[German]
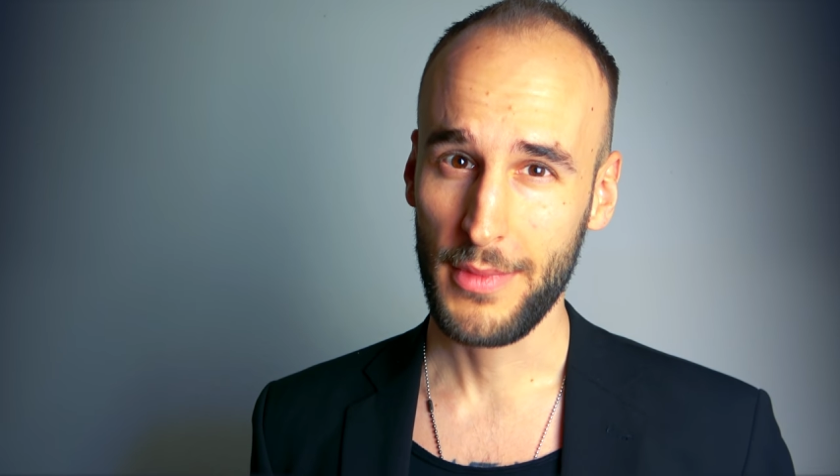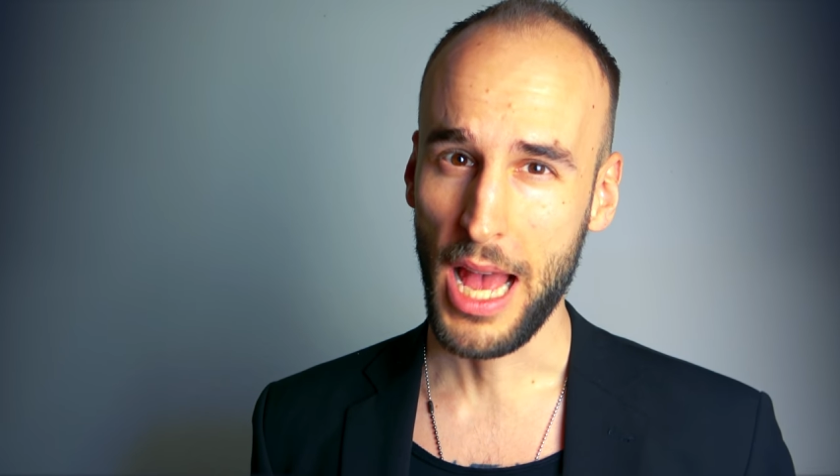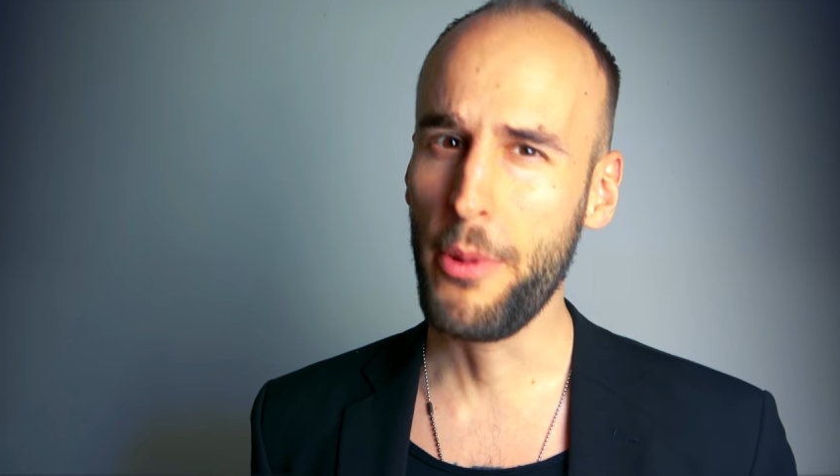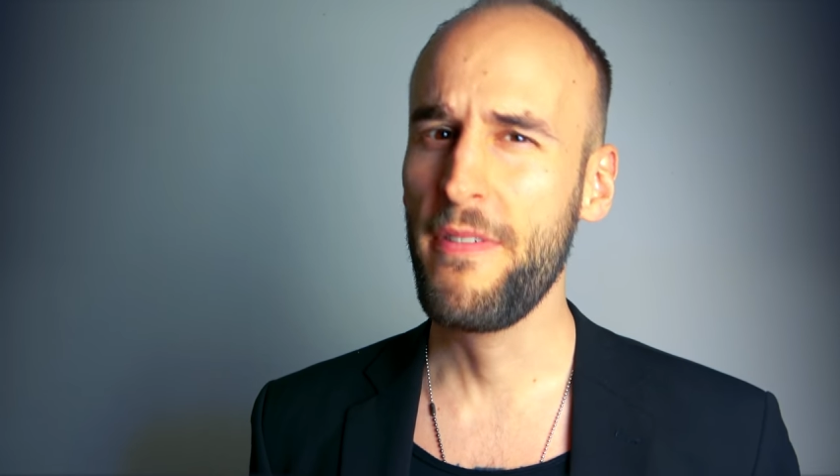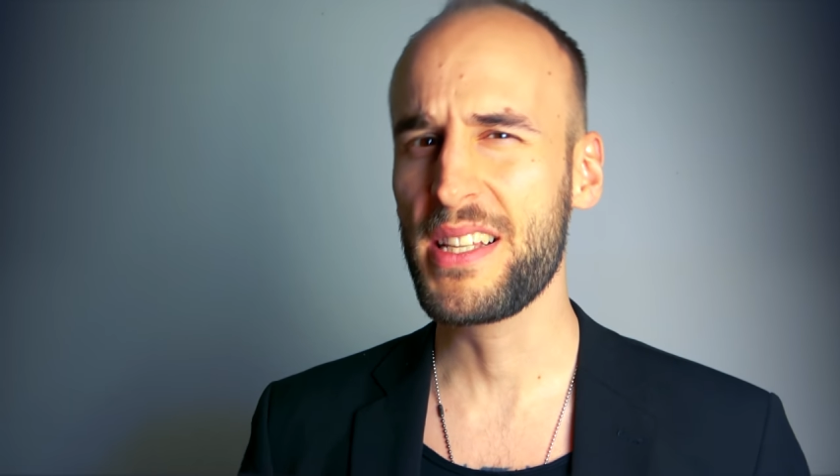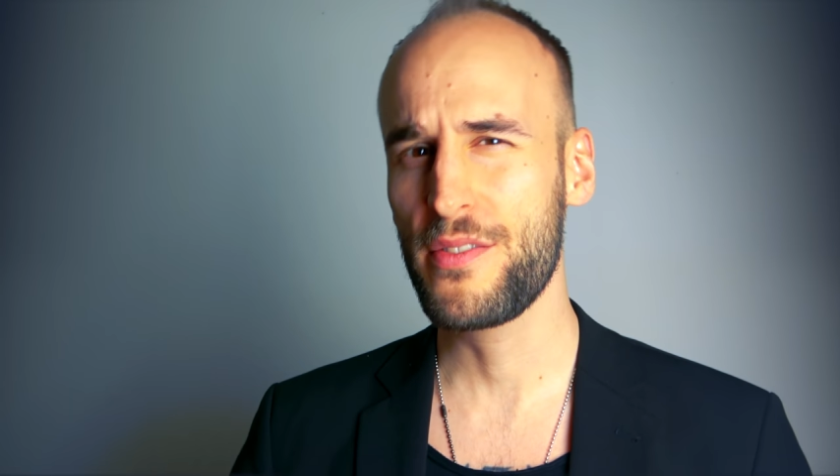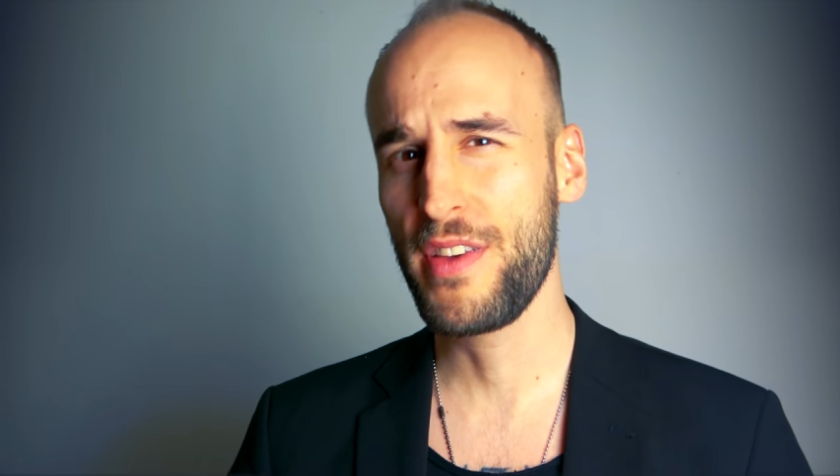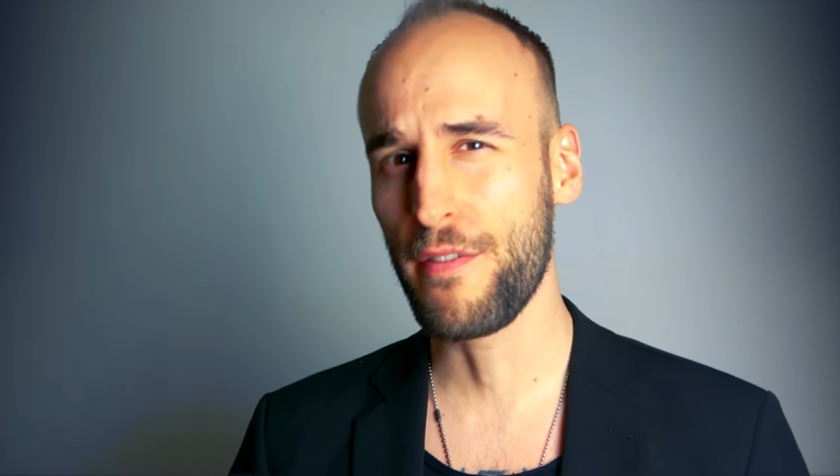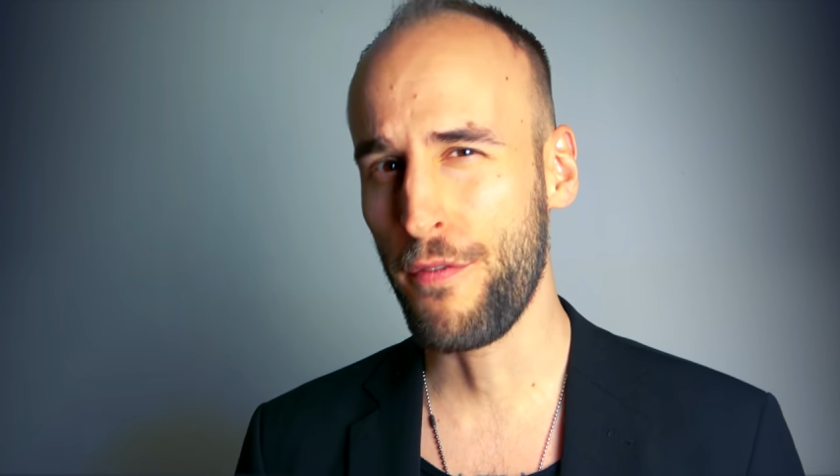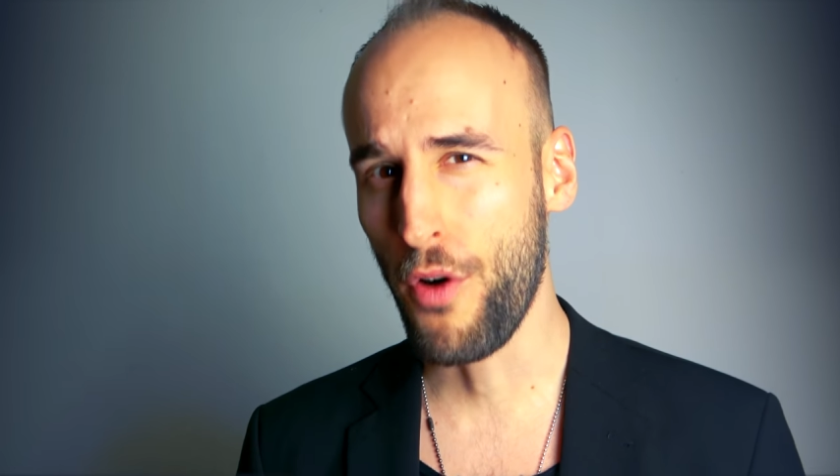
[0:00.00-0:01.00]
Aber was
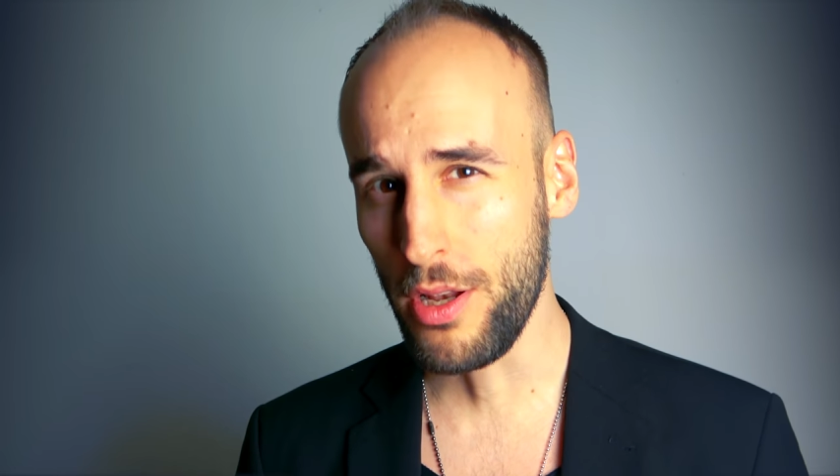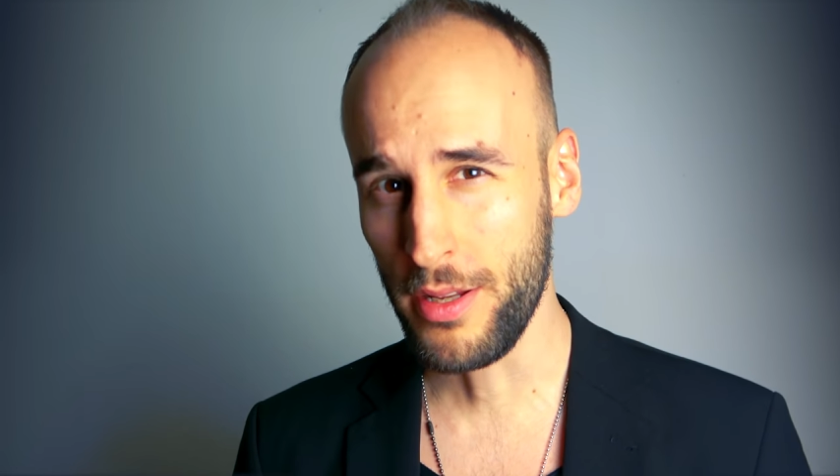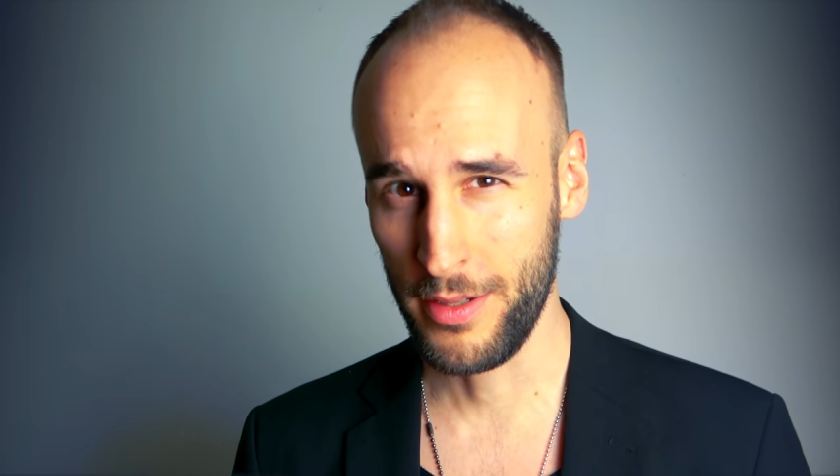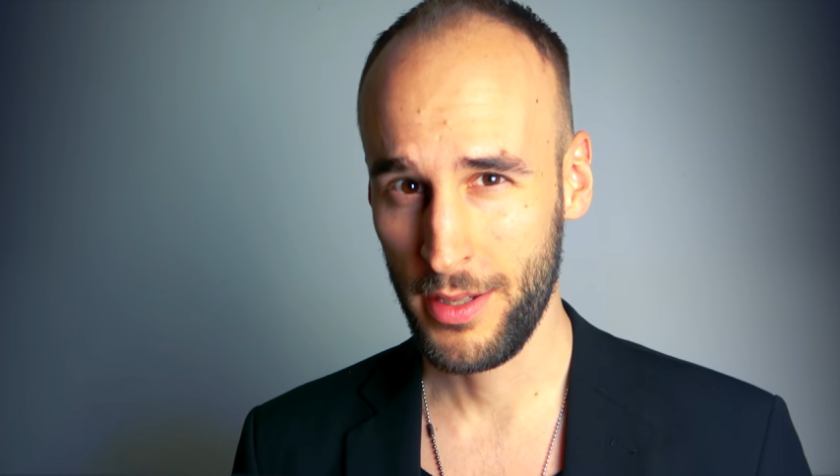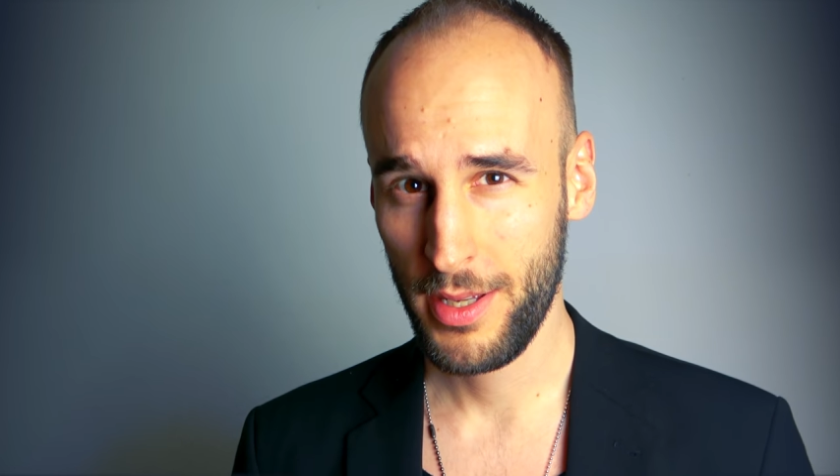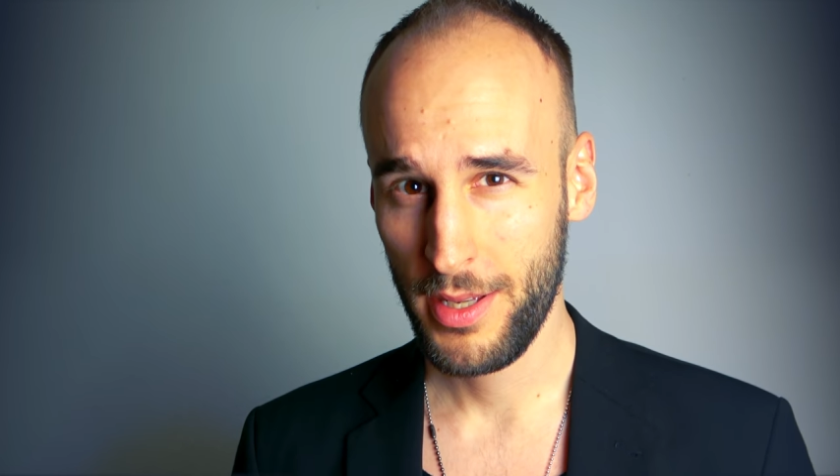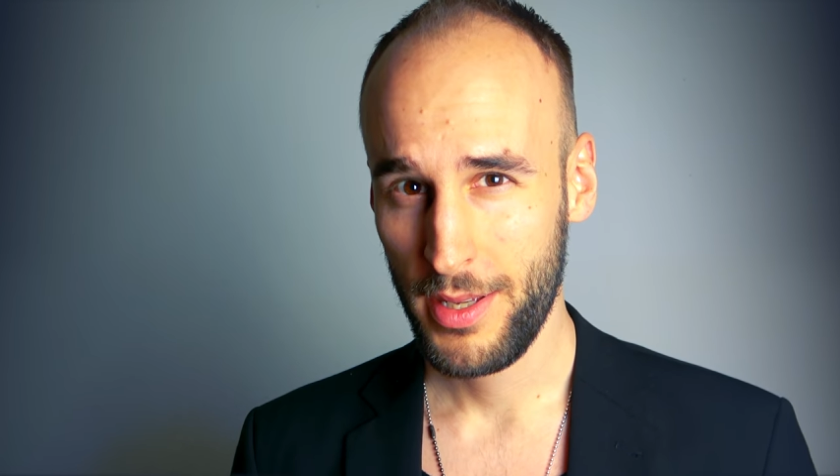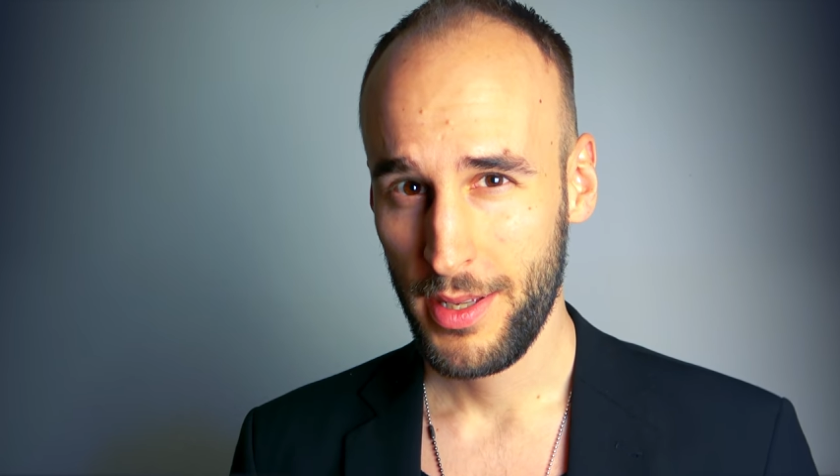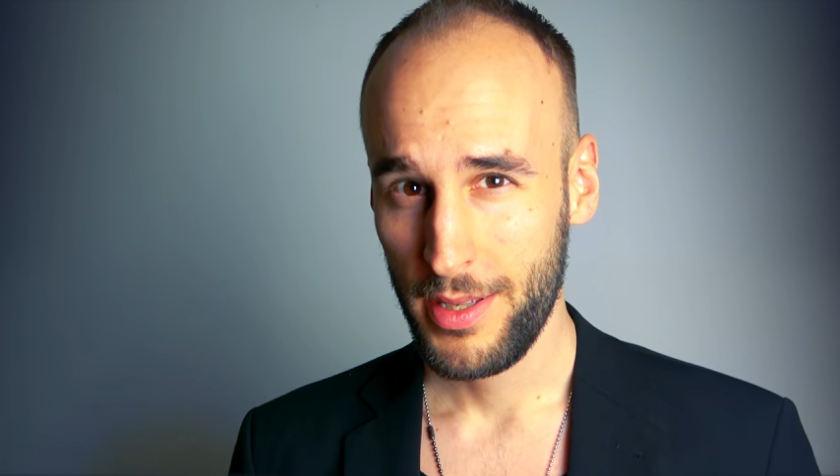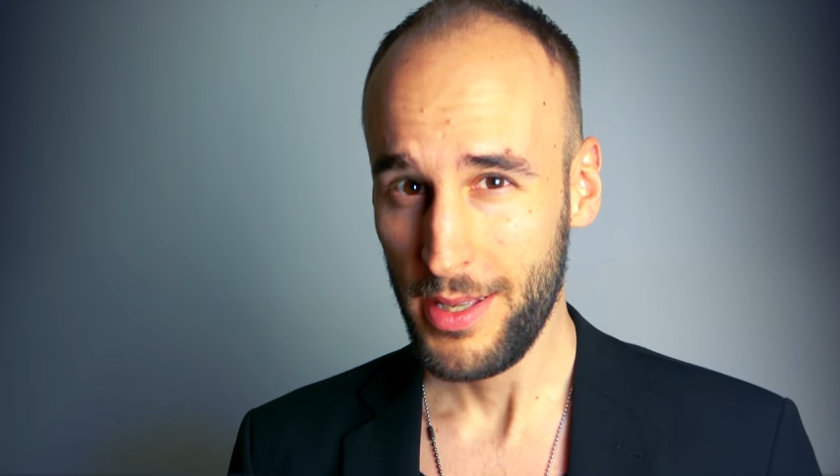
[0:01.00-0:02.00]
wir wollen,
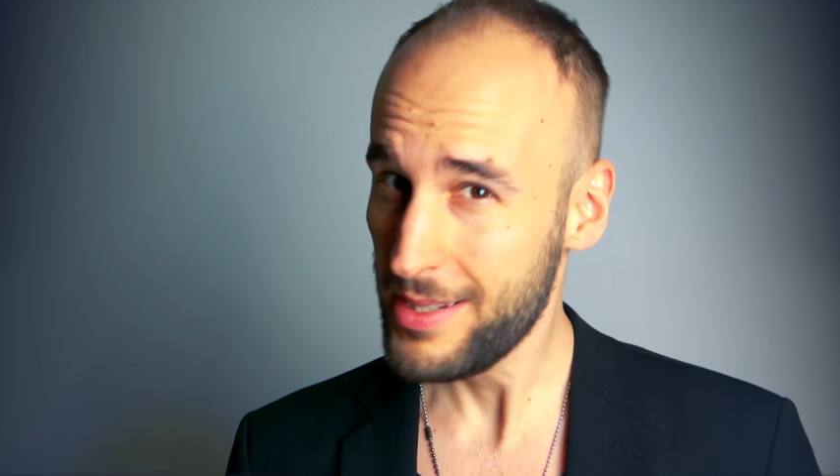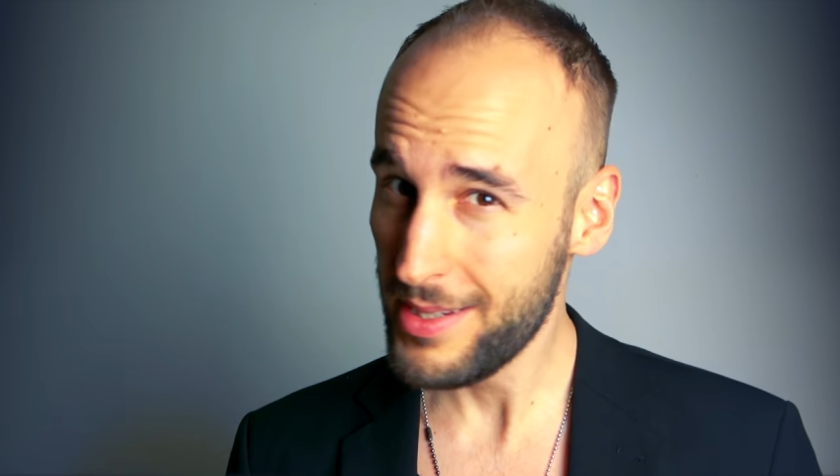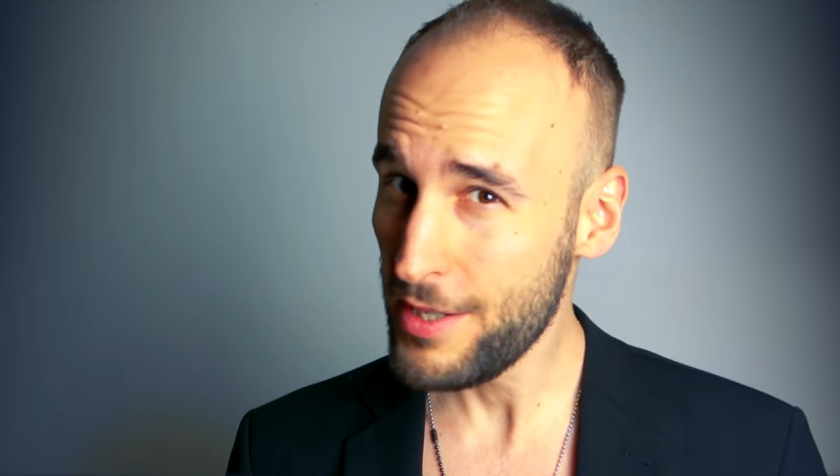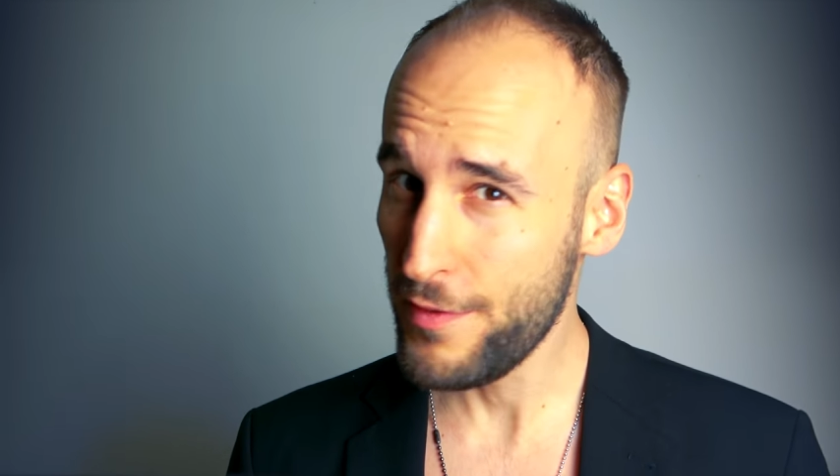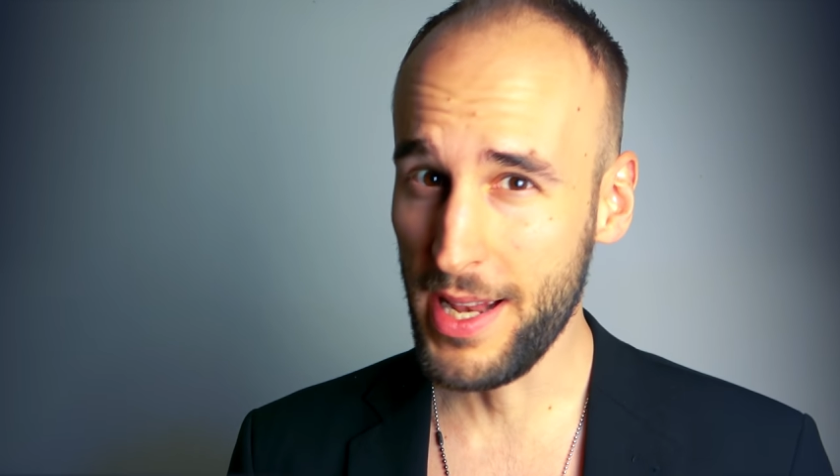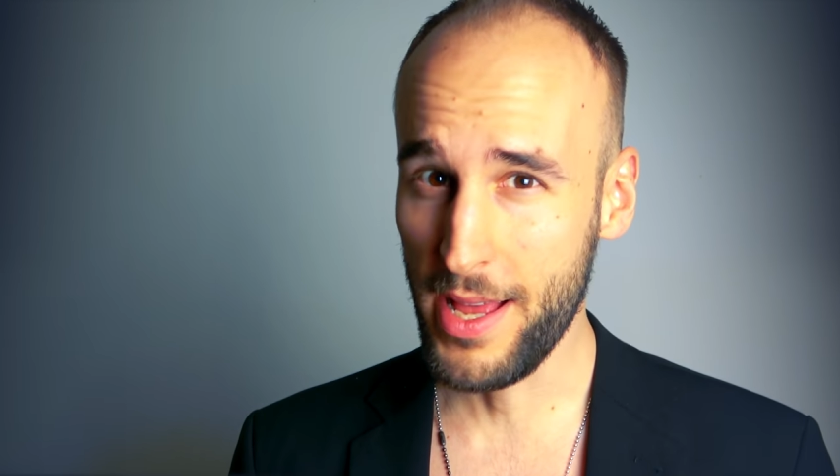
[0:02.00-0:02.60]
ist nicht viel